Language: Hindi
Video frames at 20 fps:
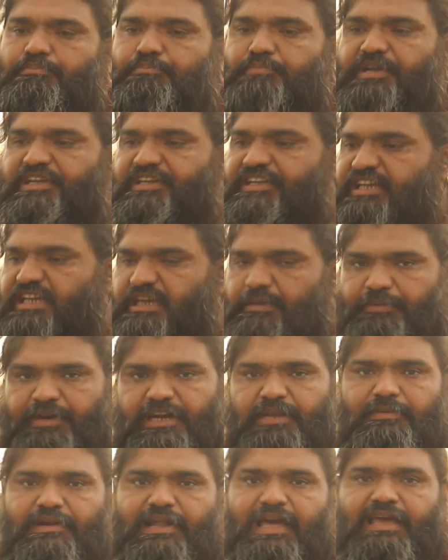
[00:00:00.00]
मिट्टी की
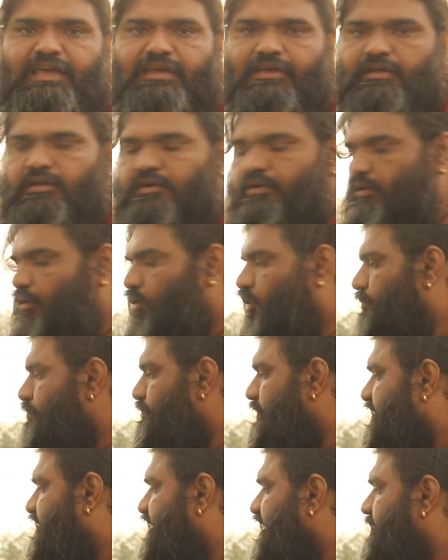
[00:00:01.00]
बेड बनाएं और
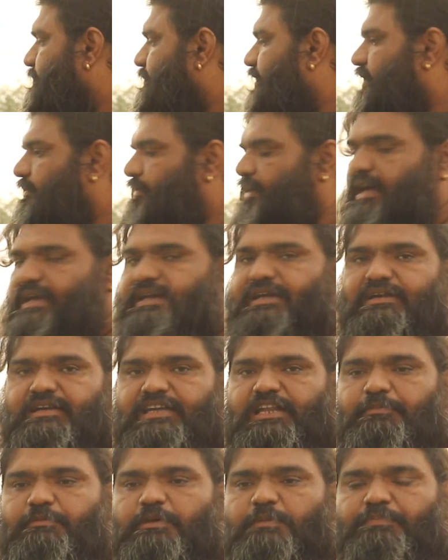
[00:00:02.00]
मिट्टी की बेड बना के
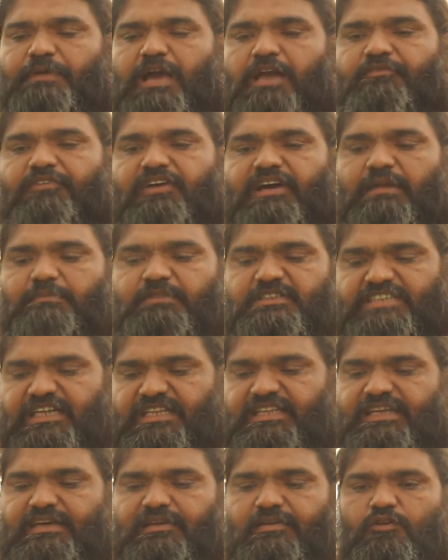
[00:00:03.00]
ड्रिप की पाइप वगैरह
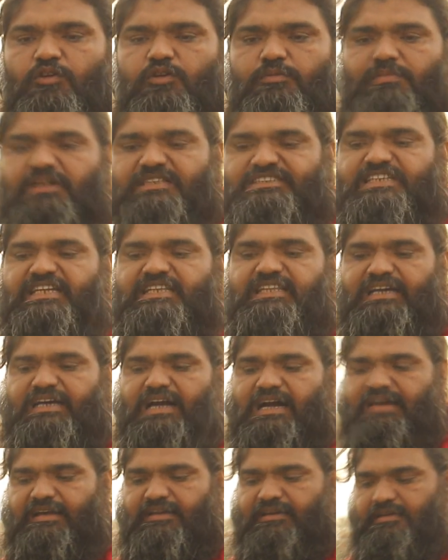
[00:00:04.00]
बिछा दें और मल्चिंग
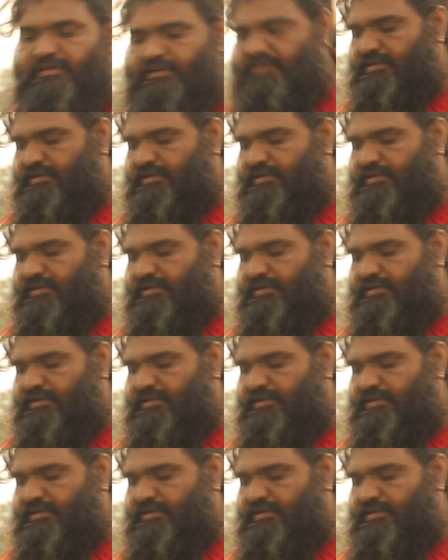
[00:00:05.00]
लगाकर